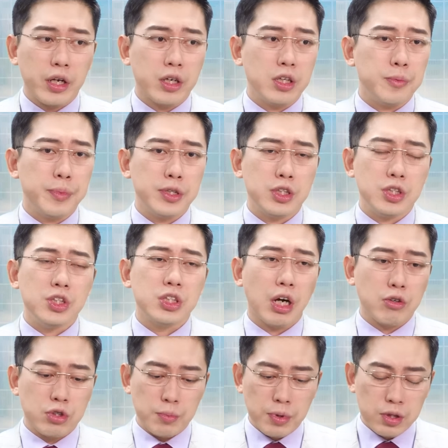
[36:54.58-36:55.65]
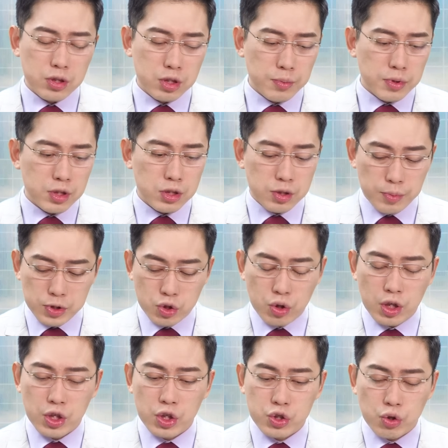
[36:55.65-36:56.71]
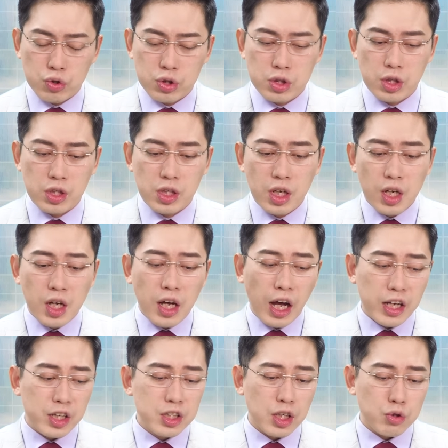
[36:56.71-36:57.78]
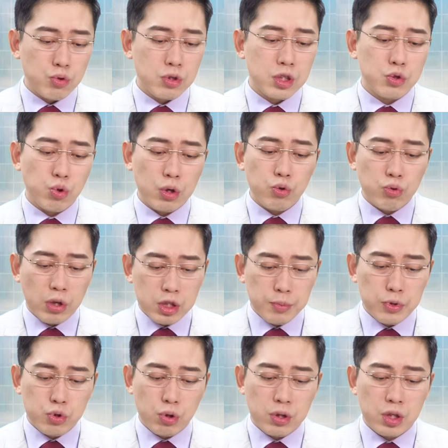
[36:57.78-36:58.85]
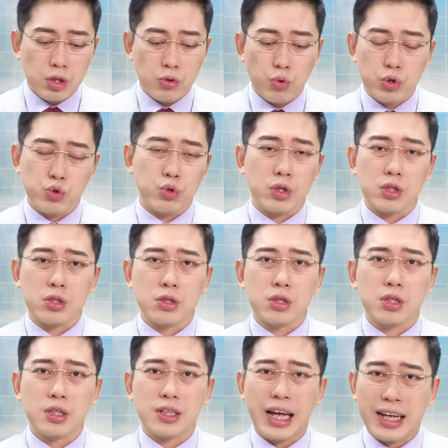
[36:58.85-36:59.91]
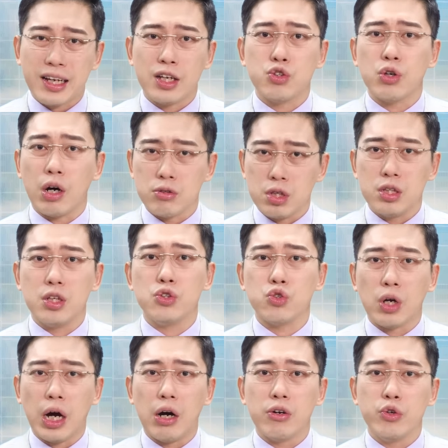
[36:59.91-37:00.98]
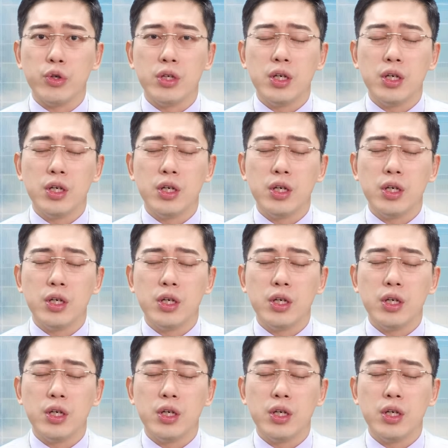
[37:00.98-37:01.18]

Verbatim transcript: 也跟你们行销什么什么什么九零零九四零，还跟你讲说你的存股要怎么存那种，我会觉得看看就好，听听就好，因为